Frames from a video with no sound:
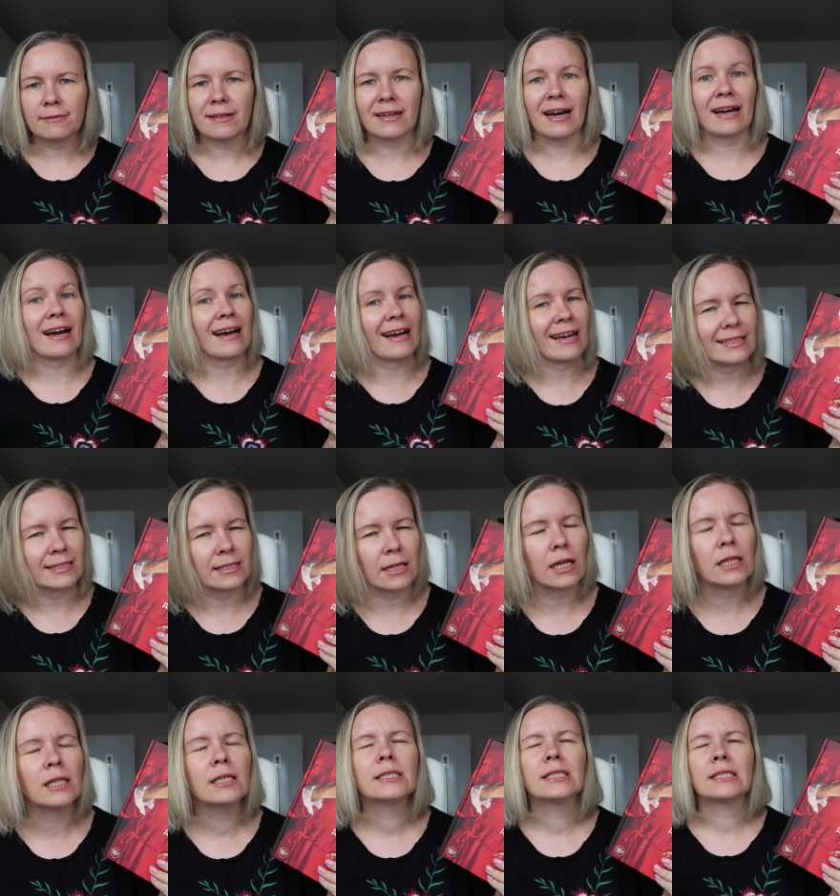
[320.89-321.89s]
как
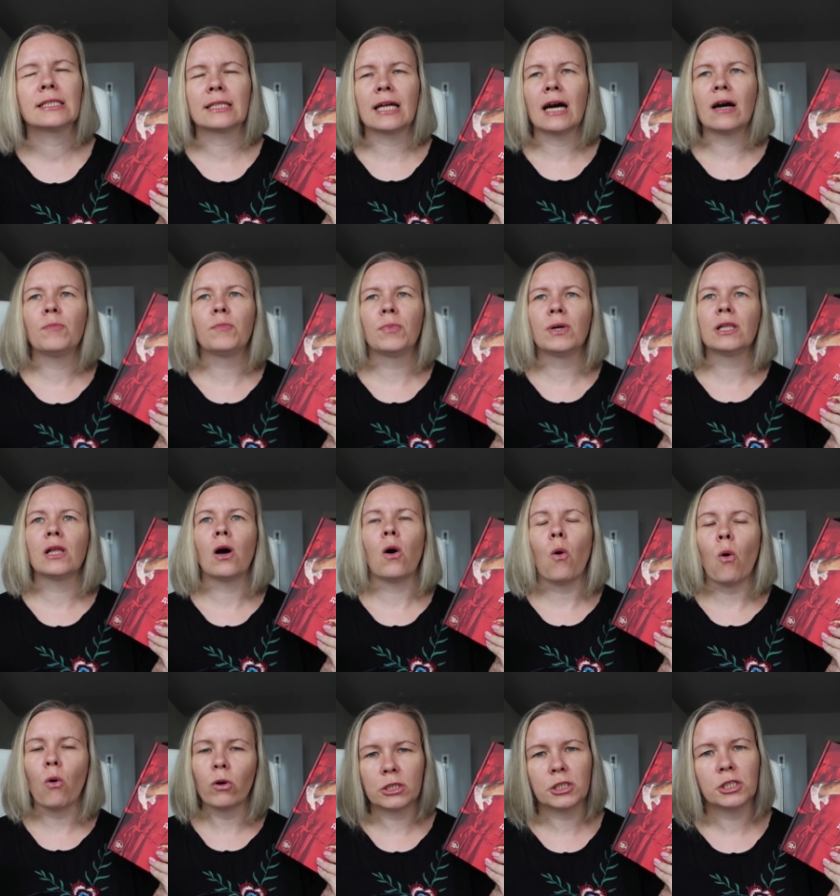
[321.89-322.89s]
оказалось, да, был
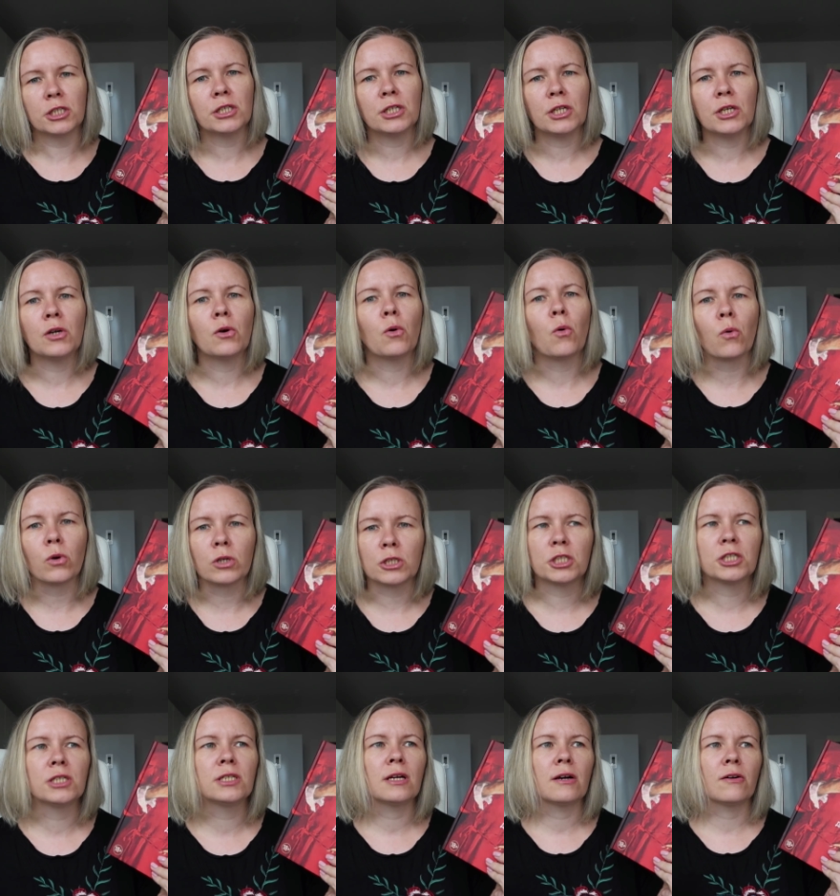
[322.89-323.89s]
очень и
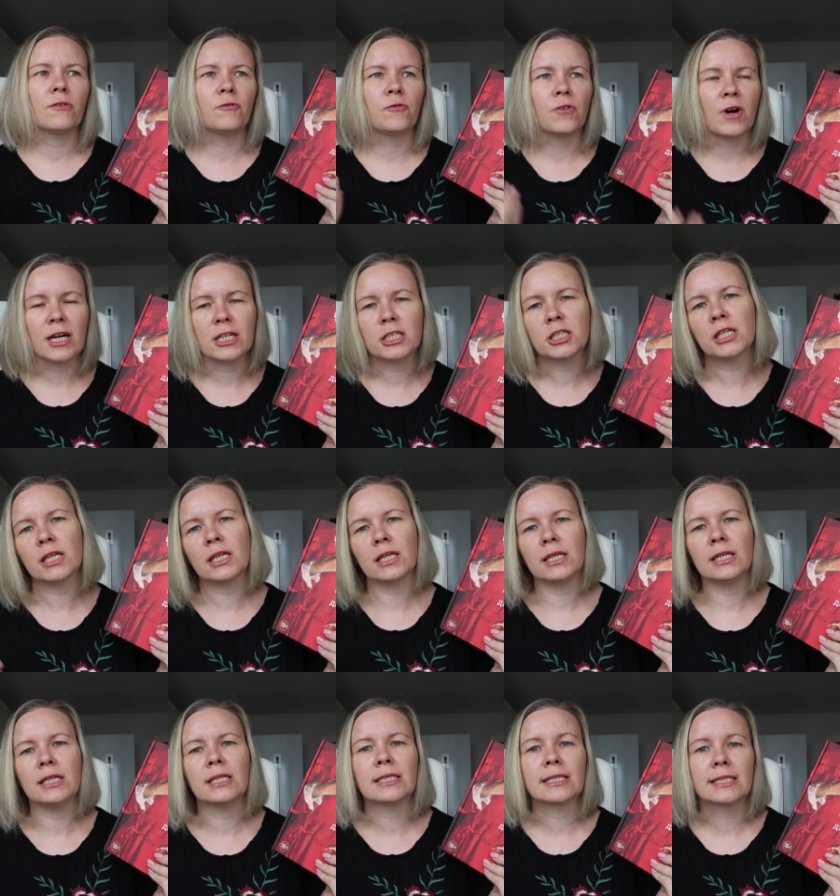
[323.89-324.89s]
очень важной
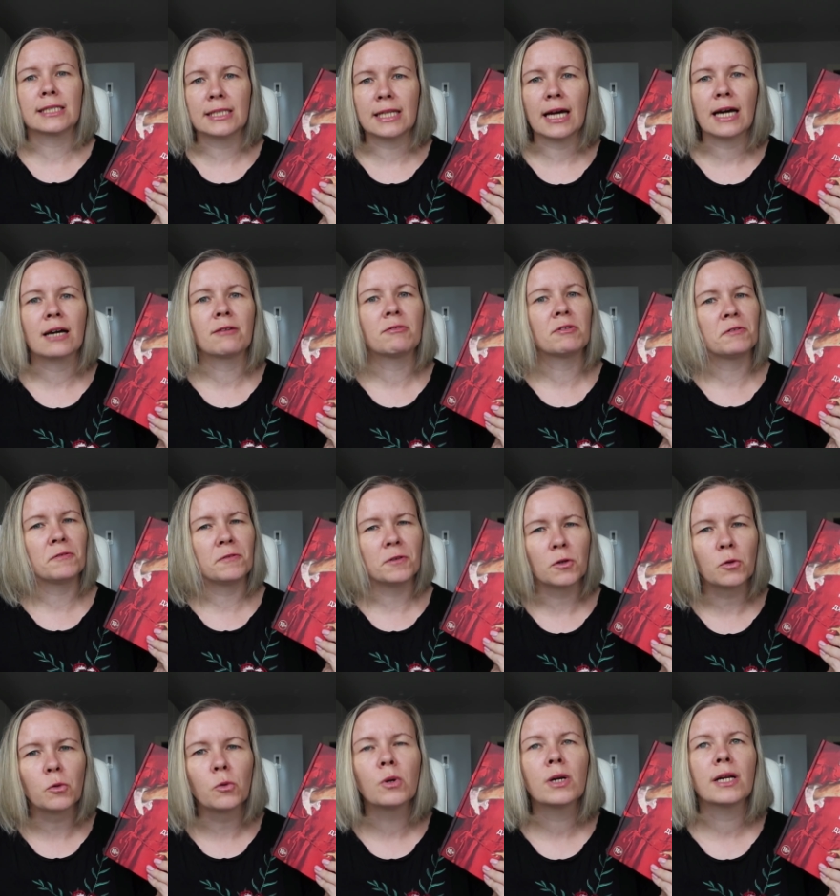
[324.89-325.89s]
и знаковой
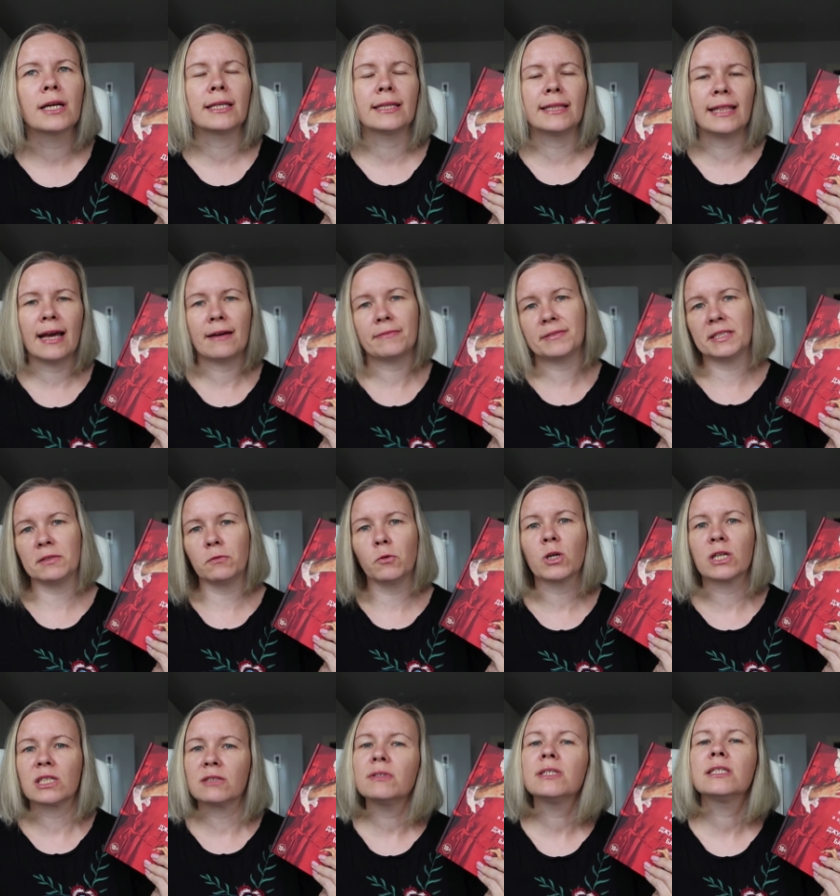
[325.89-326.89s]
фигурой для всего
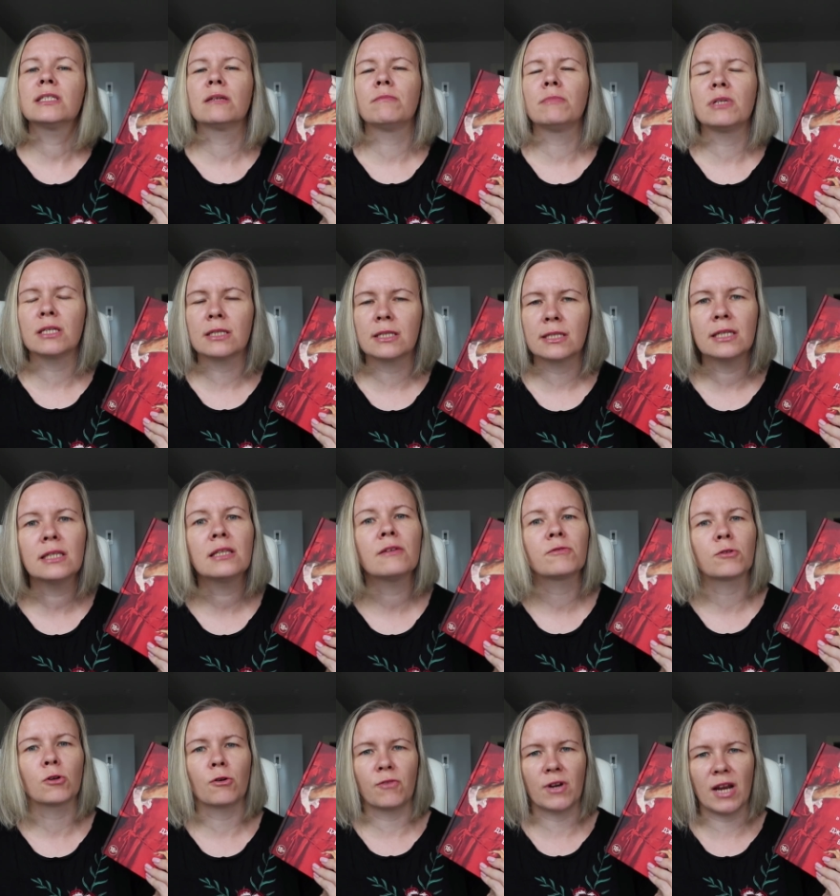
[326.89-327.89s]
развития медицины
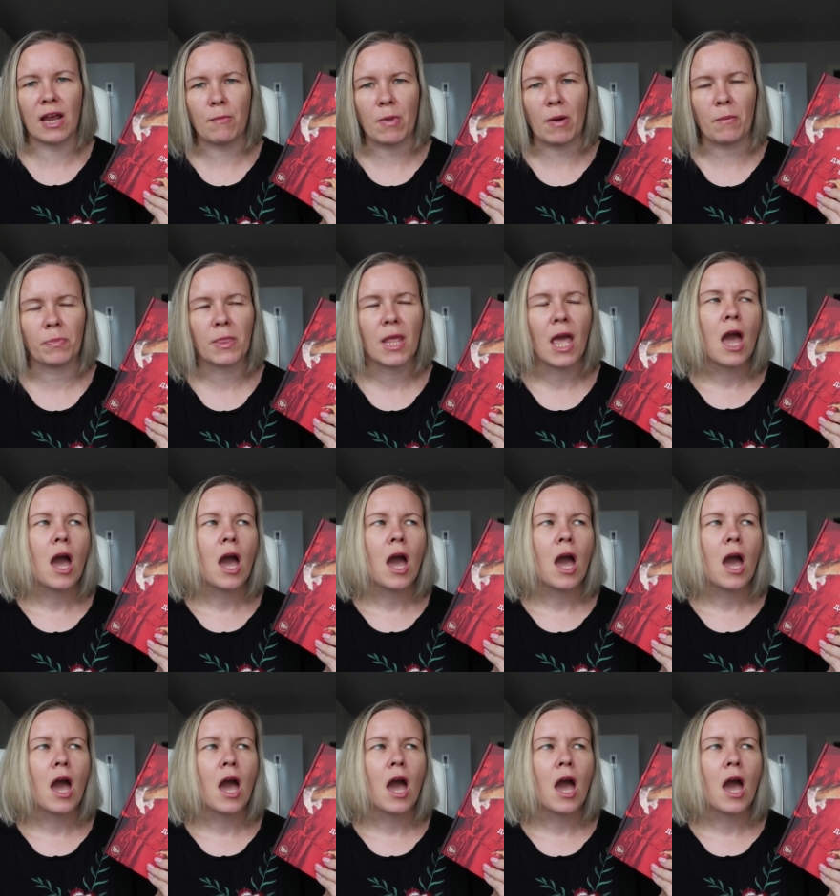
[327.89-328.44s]
в то время,